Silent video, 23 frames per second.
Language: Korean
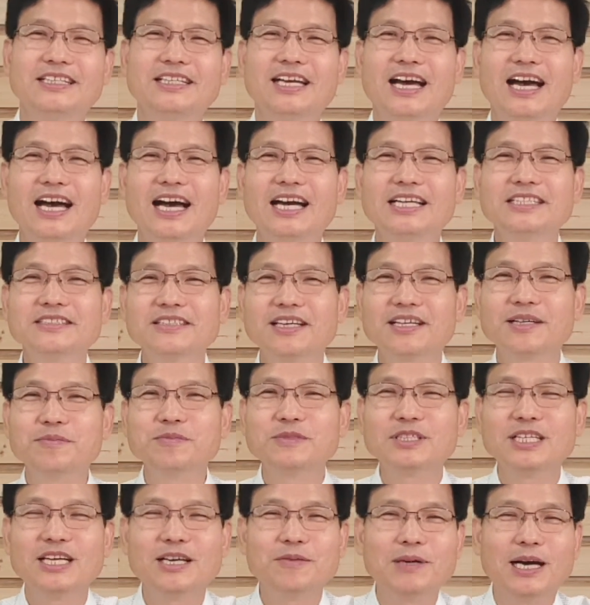야, 이
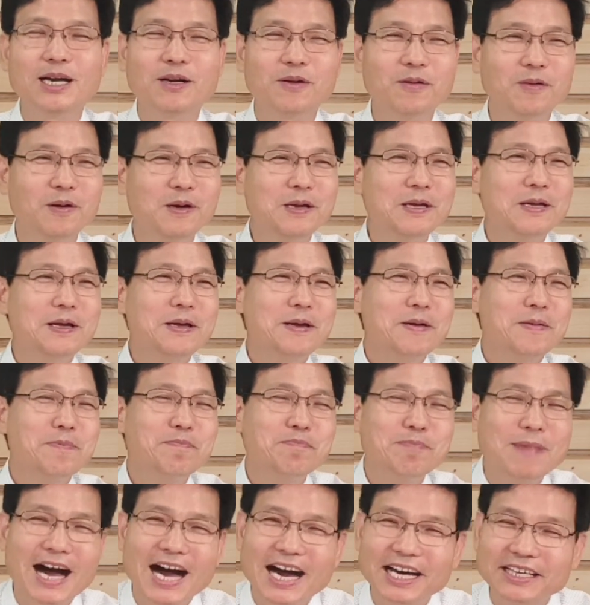사람들이야말로
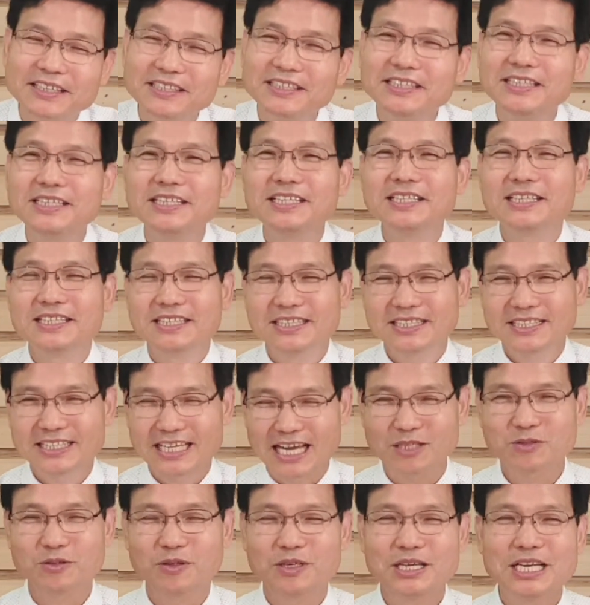말을
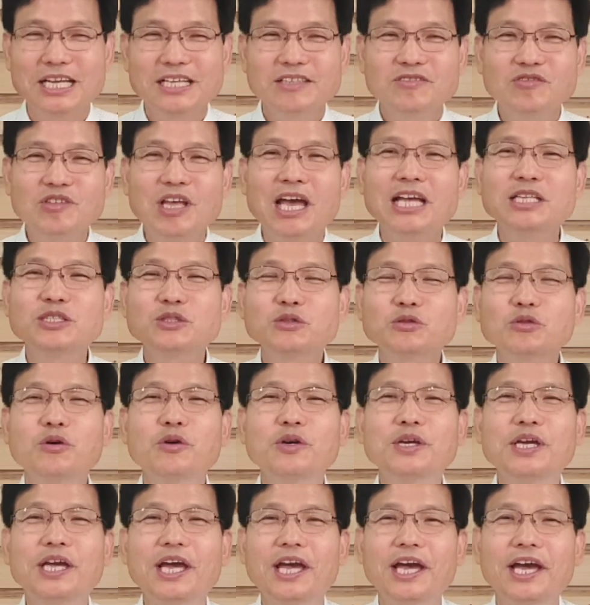계속,
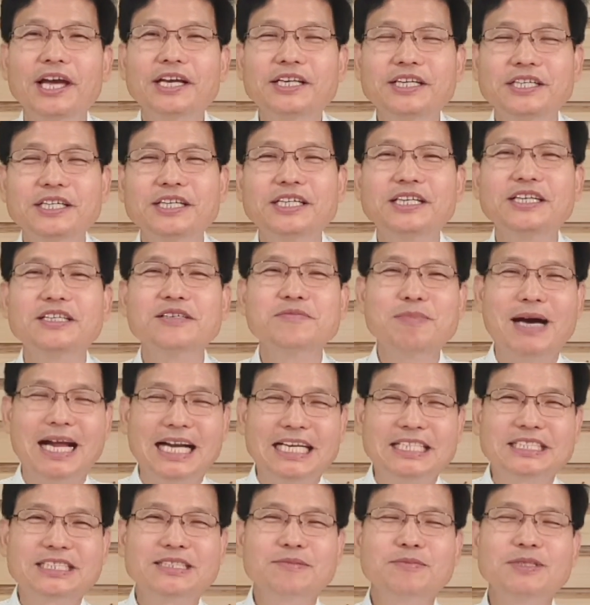태초에 그
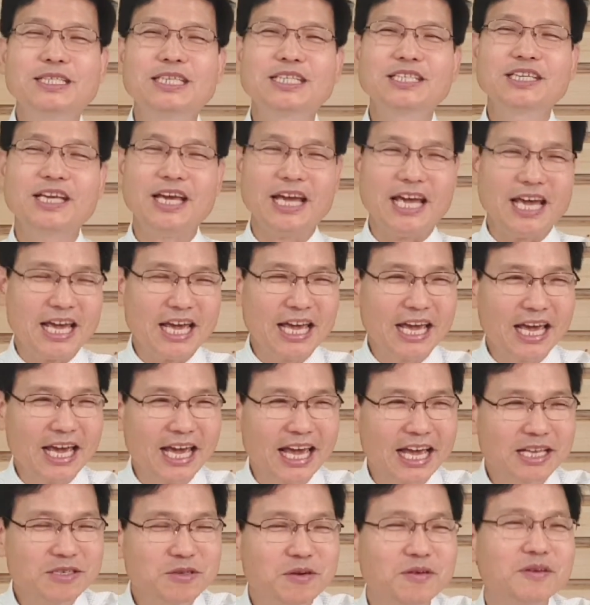말씀을
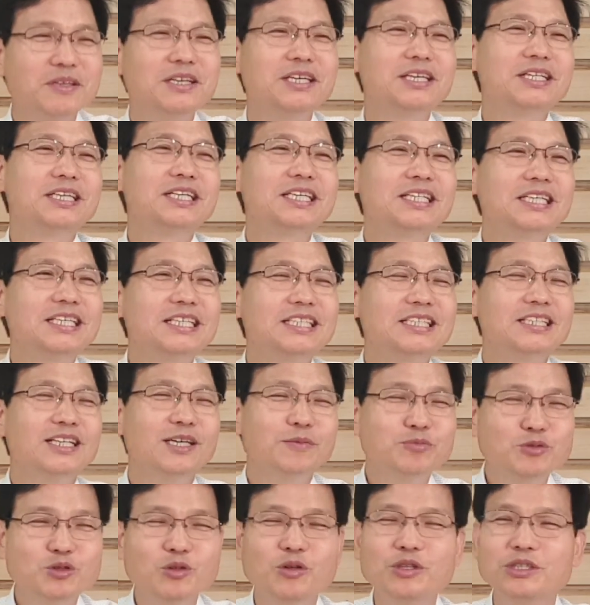계속
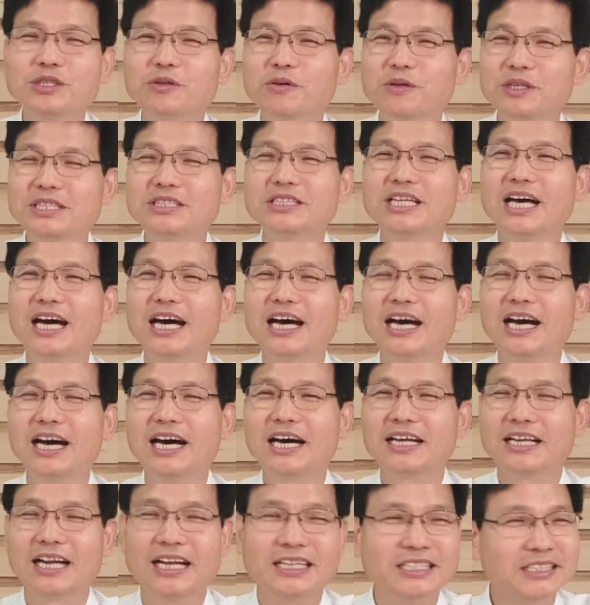엎조리고
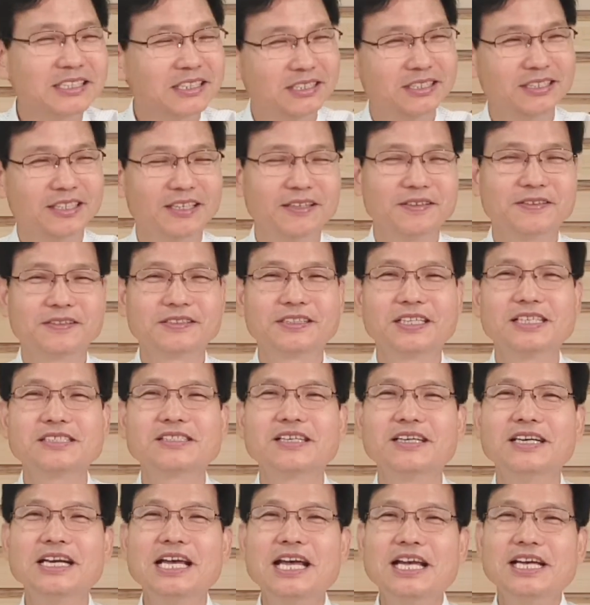있다라는 것이에요.
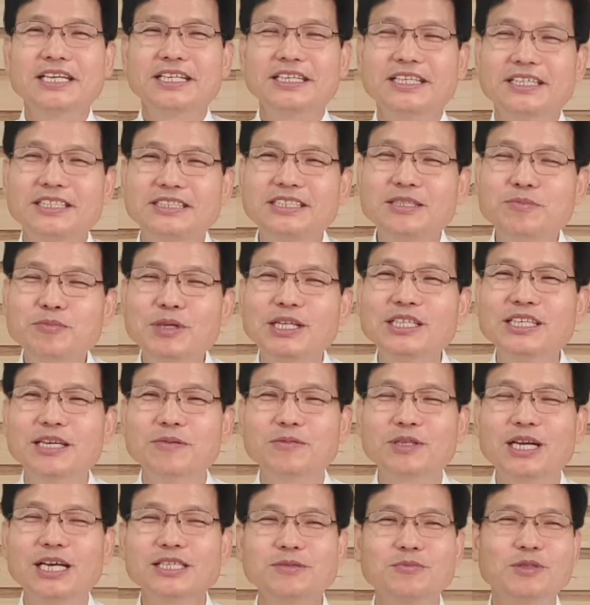그래서 어, 신명기에
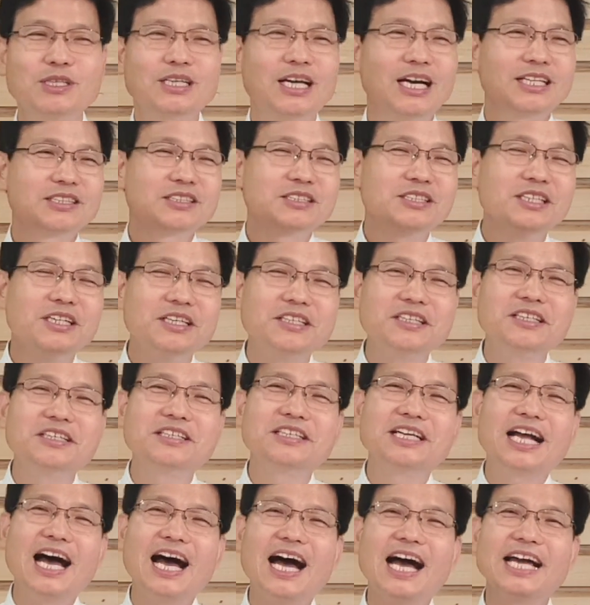뭐라 했습니까?
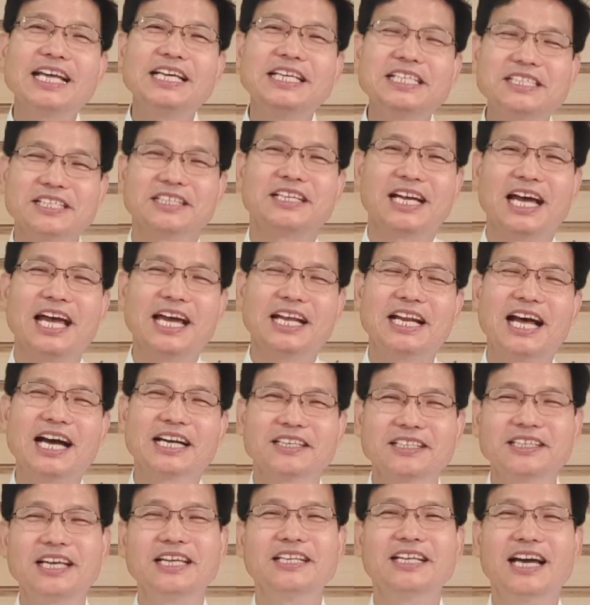들어라, 이스라엘아.
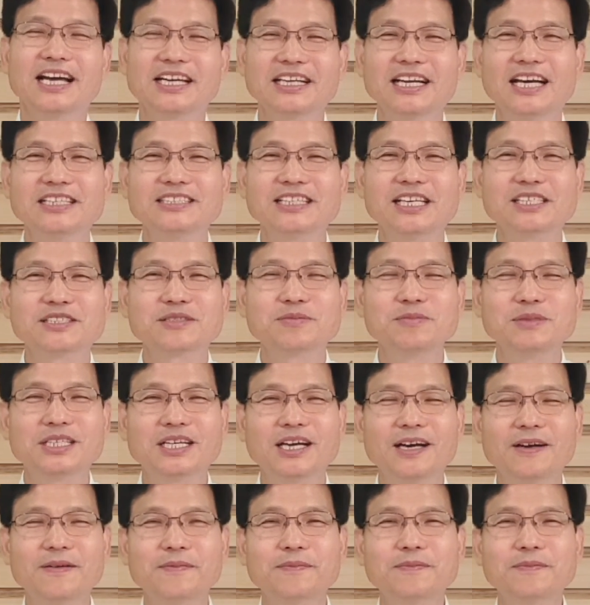그렇게 이야기를 하지 않습니까?